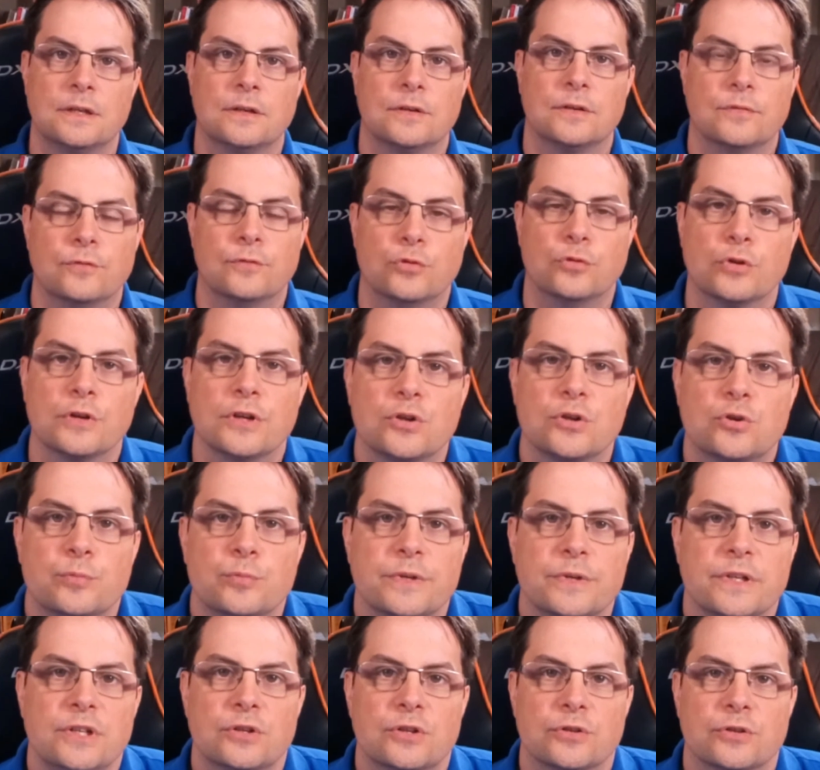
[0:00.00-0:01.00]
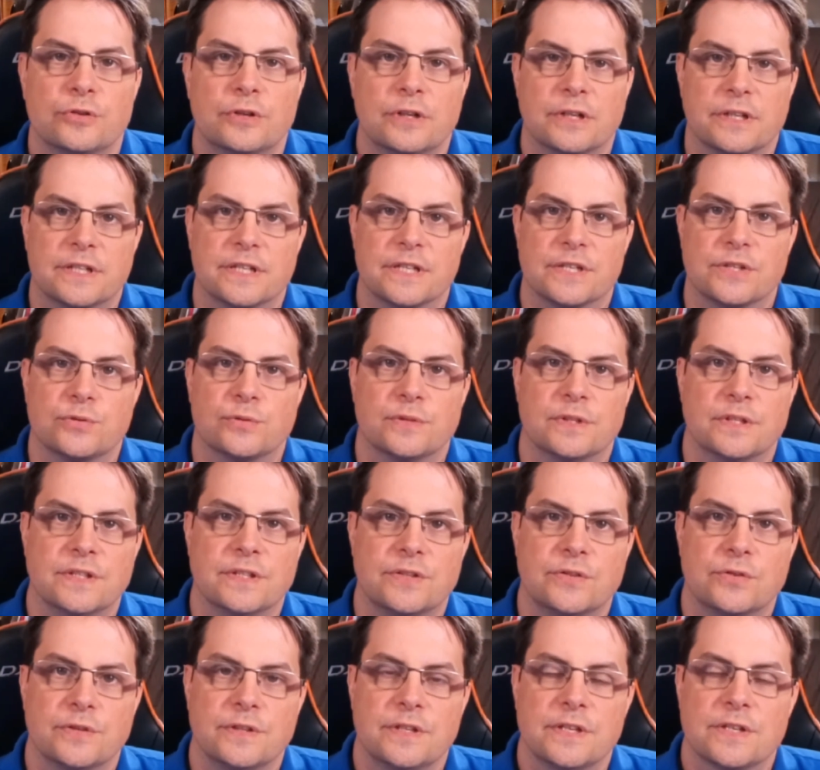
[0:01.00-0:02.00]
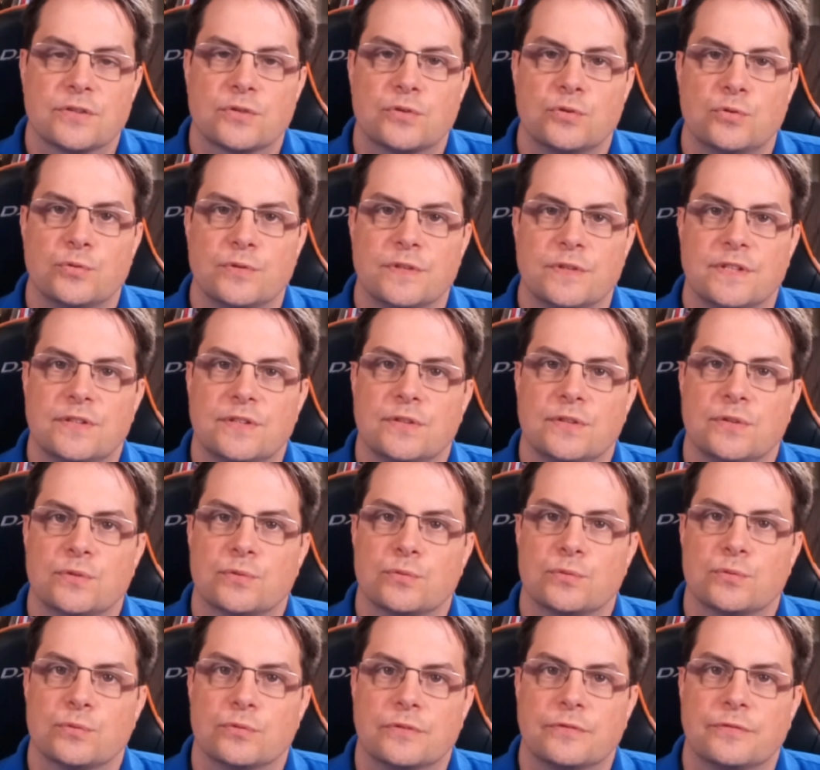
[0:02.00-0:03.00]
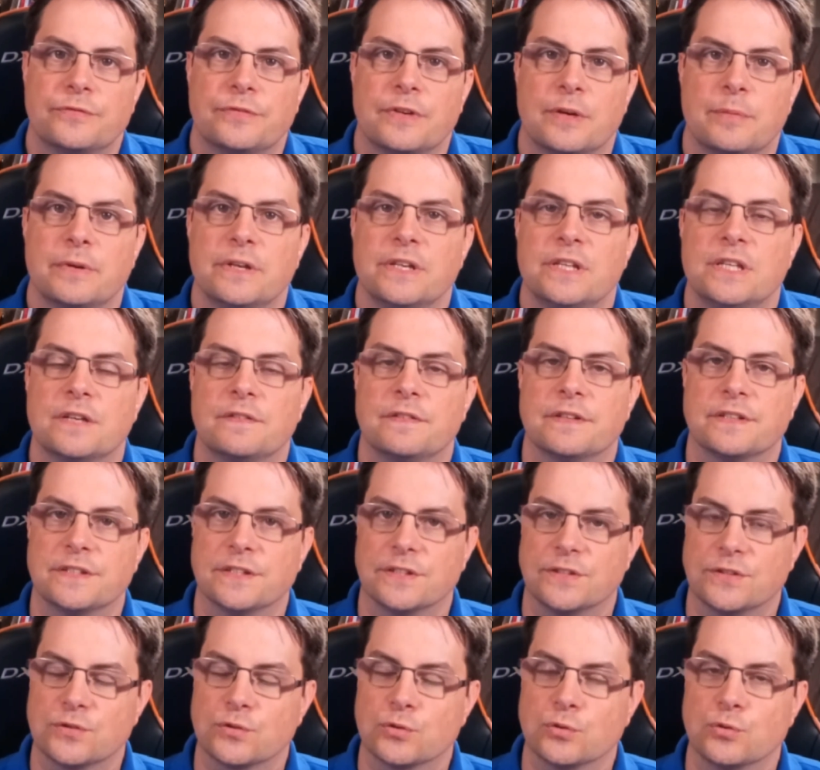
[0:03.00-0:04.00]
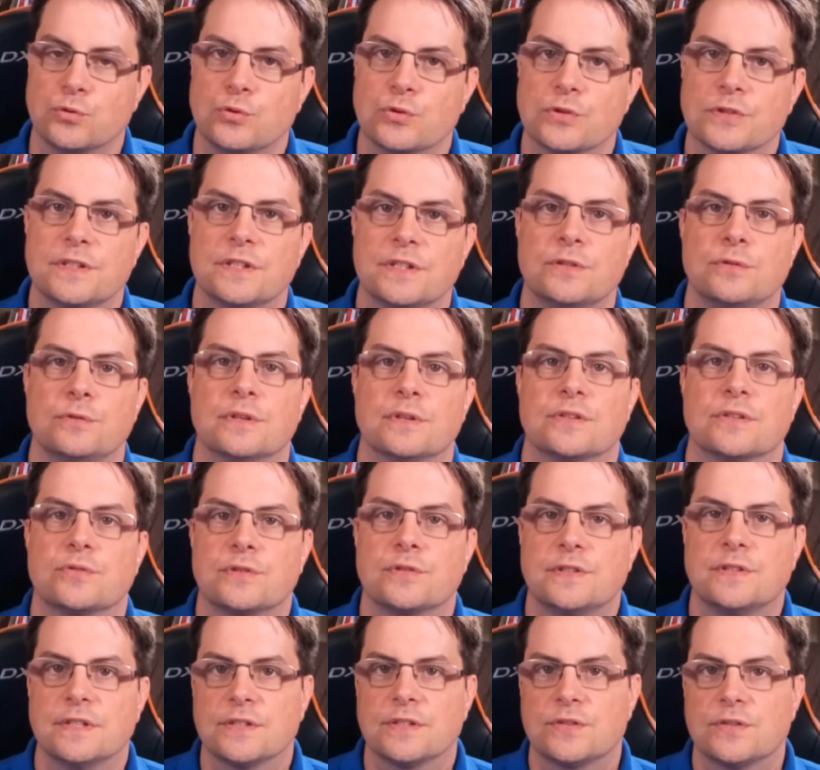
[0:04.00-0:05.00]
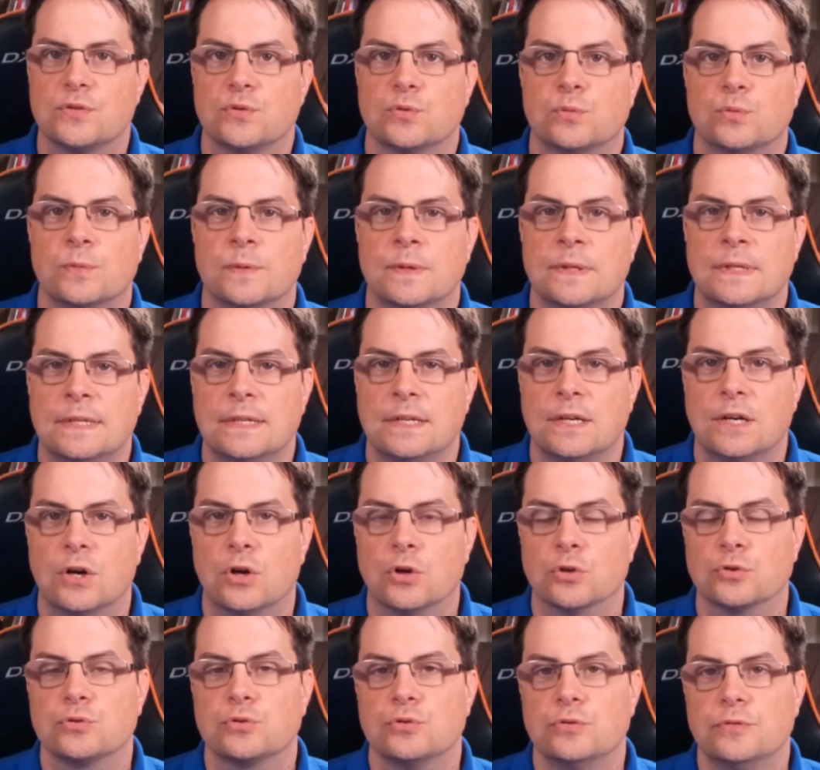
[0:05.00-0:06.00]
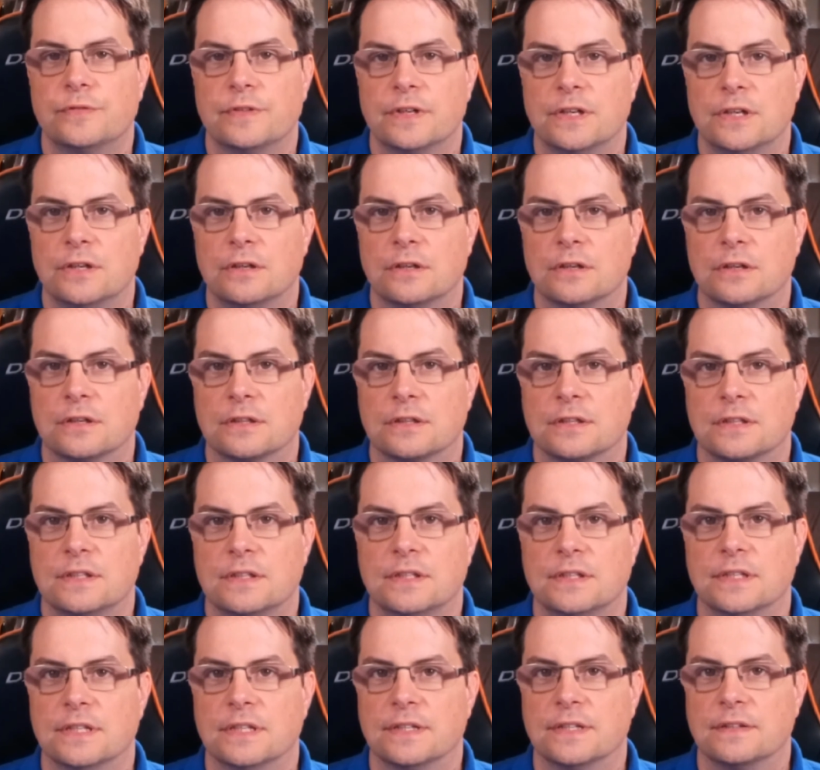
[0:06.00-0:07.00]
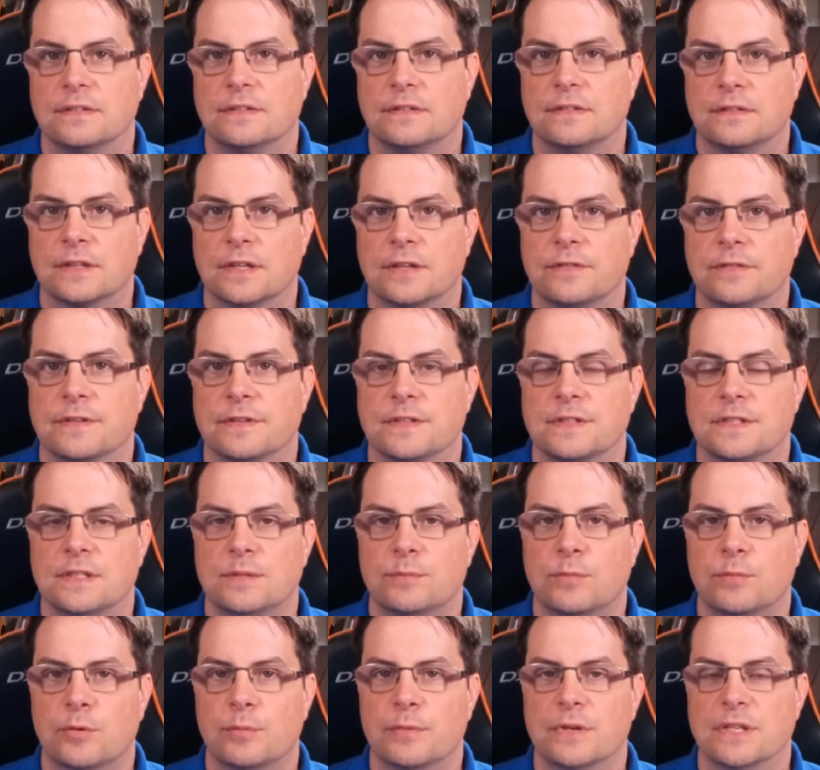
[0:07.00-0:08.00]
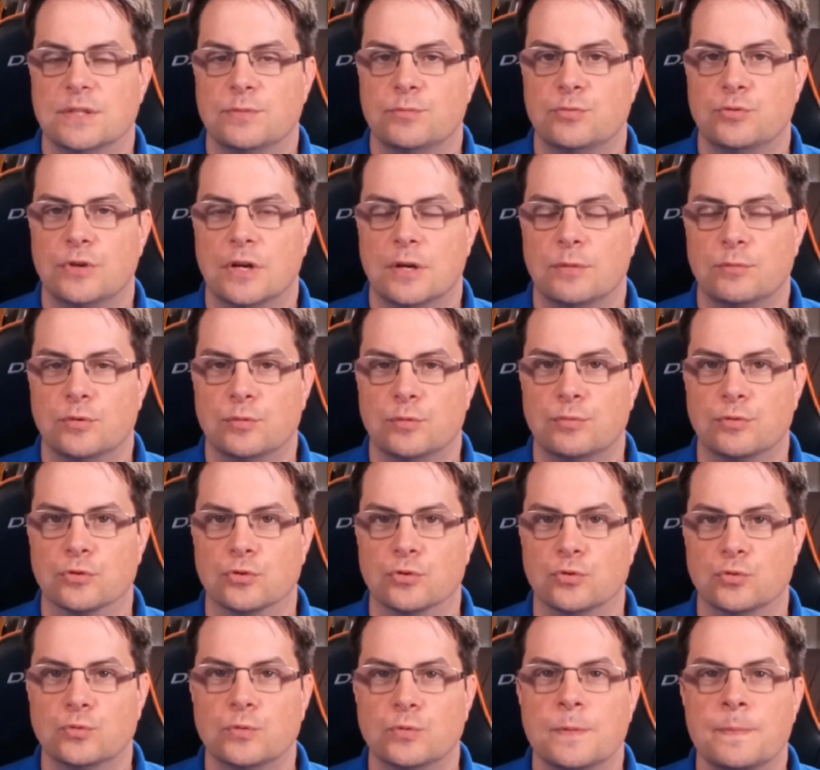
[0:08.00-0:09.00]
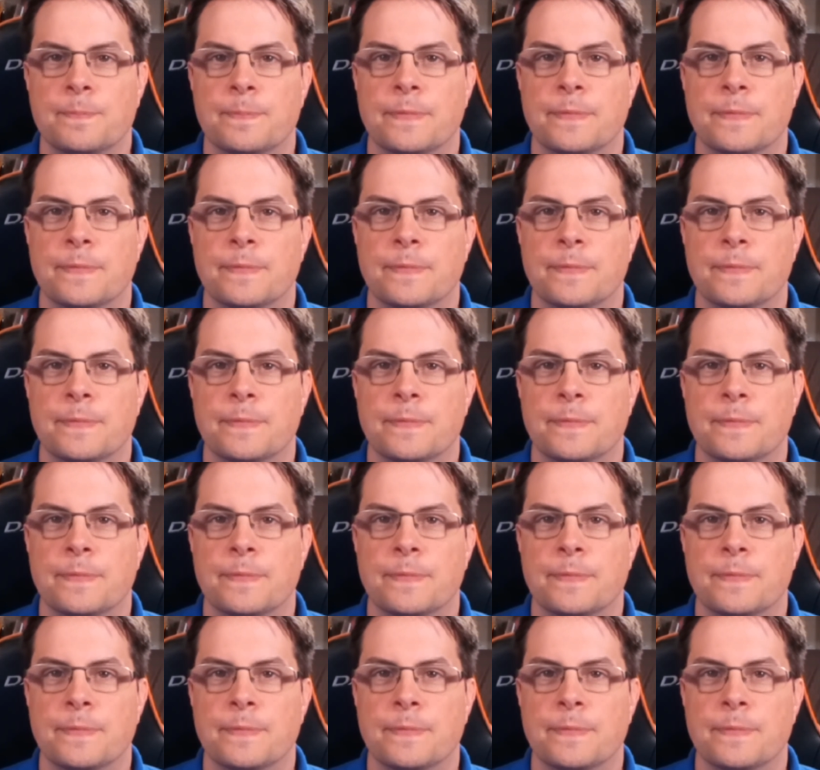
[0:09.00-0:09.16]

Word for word: Vous l'aurez compris lors de la création d'un dictionnaire, ce que nous essayons de fabriquer avec cette structure, c'est une association entre une valeur qui est très facilement manipulable pour nous